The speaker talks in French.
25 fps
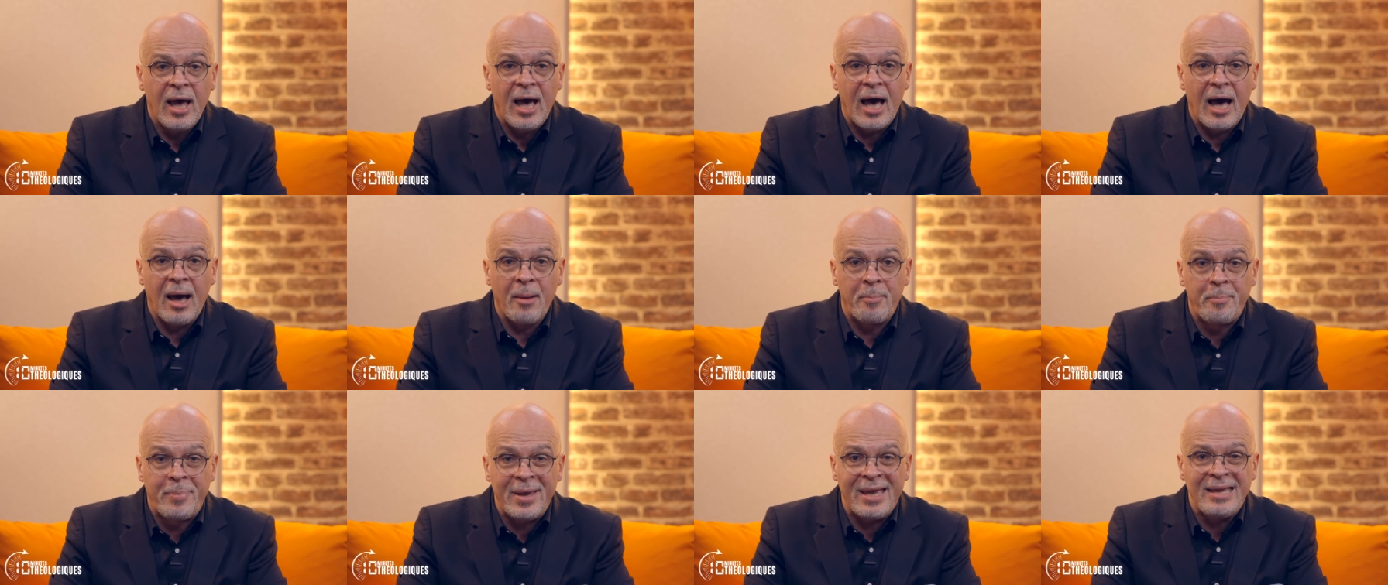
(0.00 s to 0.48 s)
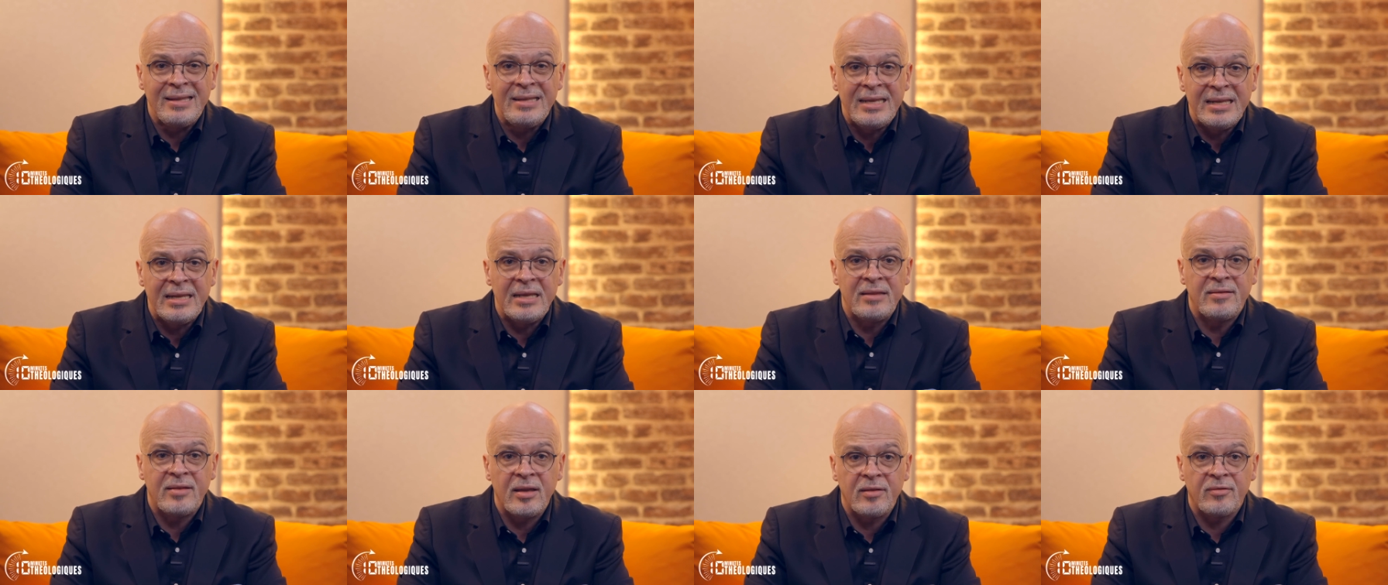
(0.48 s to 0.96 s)
À peine
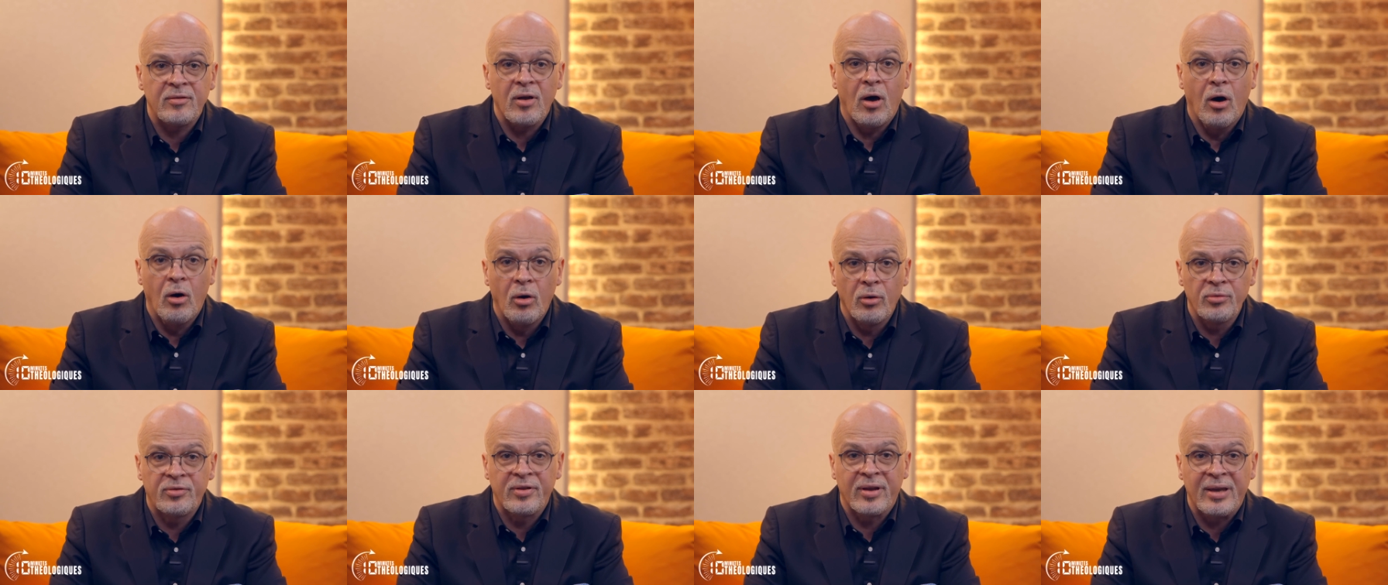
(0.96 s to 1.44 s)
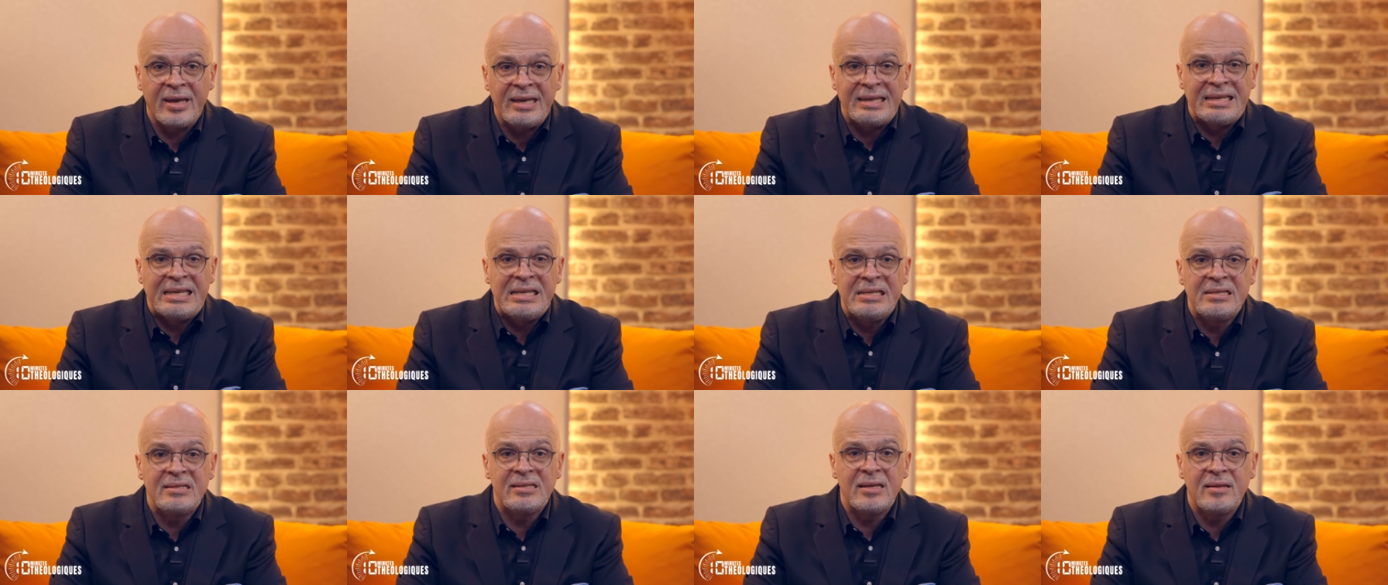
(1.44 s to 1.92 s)
il était entré
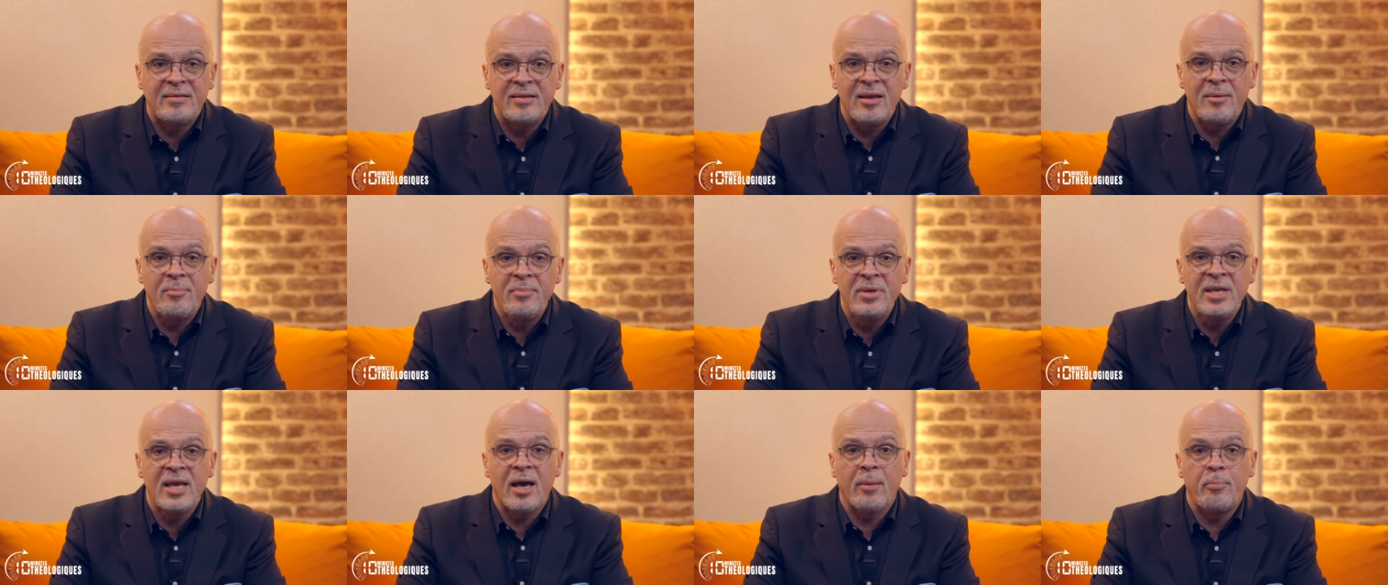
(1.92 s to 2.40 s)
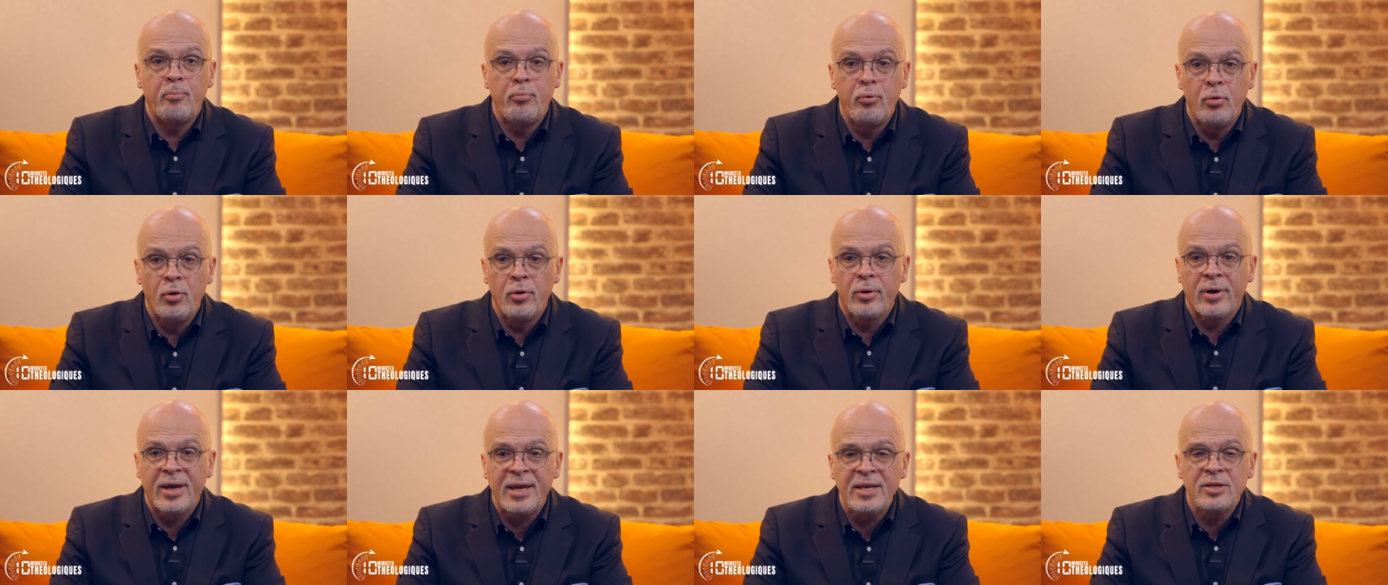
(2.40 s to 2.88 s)
qu'il s'était mis à
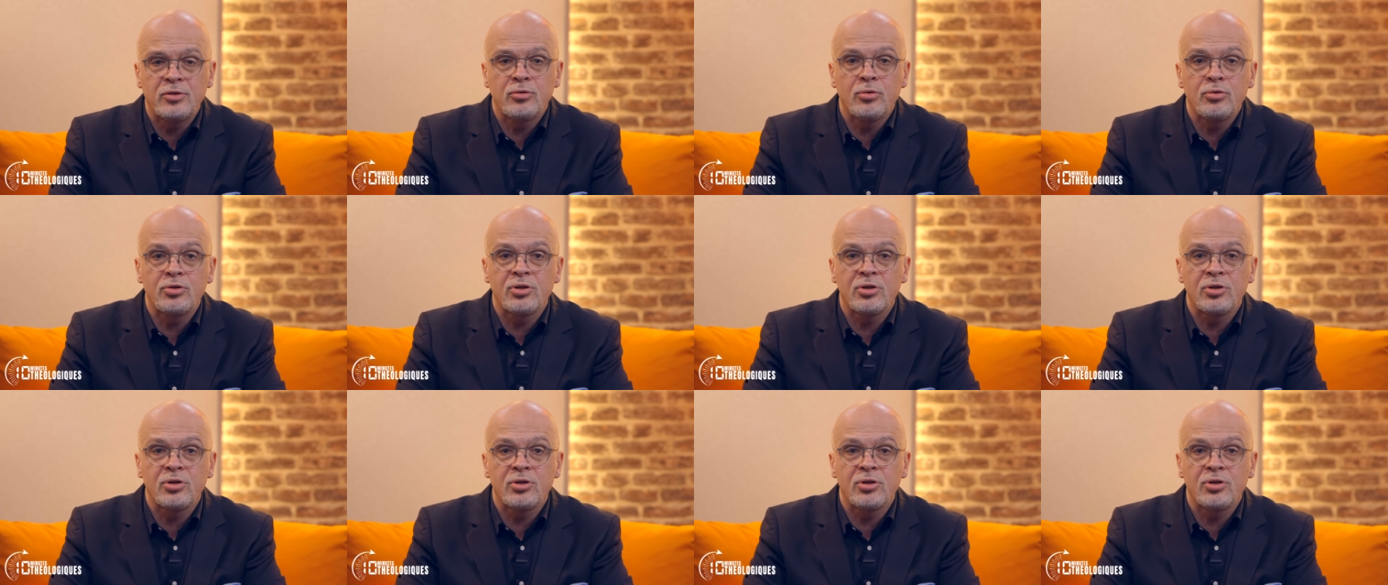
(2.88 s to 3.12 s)
pleurer et se